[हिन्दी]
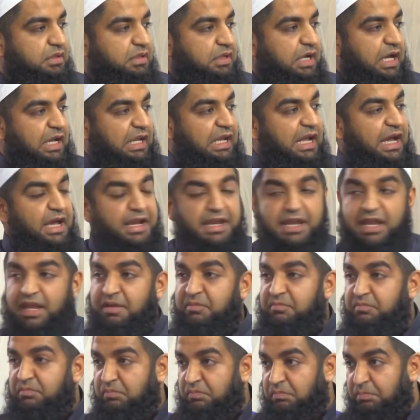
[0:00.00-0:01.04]
अल्लाह ने
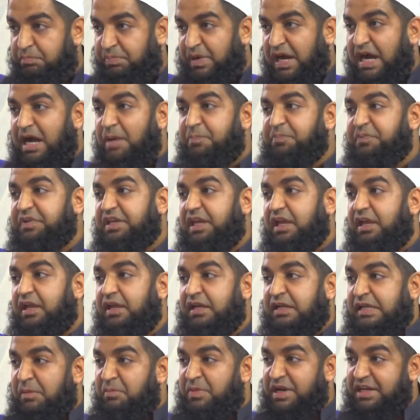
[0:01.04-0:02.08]
बाप के
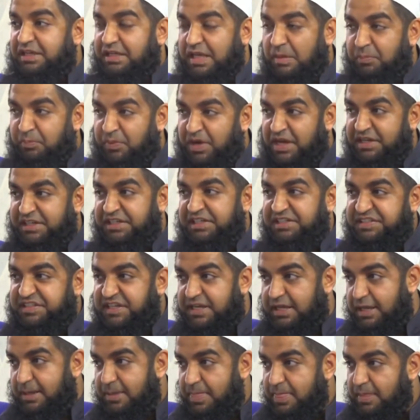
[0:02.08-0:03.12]
कमर के पानी
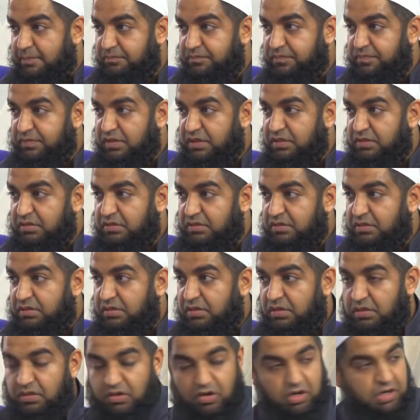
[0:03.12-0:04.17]
से
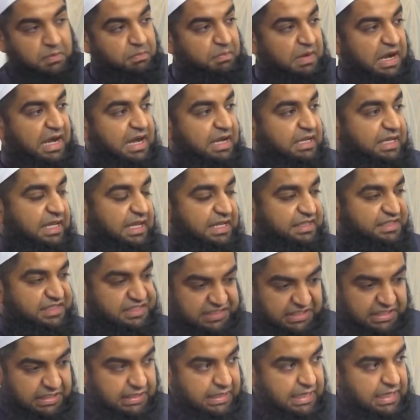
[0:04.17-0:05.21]
और माँ के
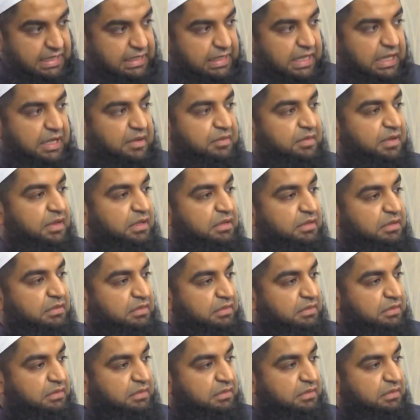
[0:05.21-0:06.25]
सीने के
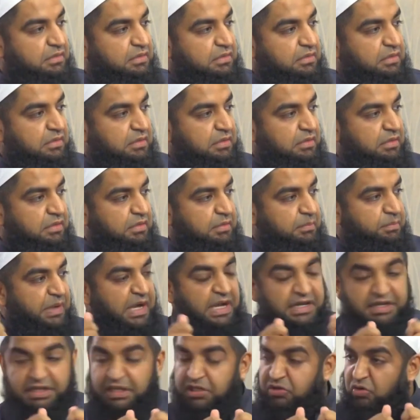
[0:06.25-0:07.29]

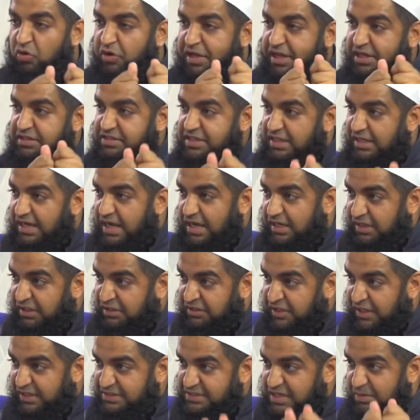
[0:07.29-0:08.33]
पानी को एक जगह
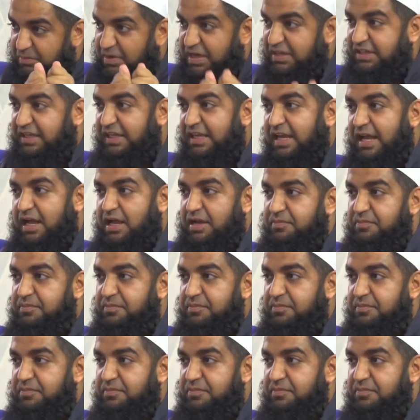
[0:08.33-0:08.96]
इकट्ठा जमा किया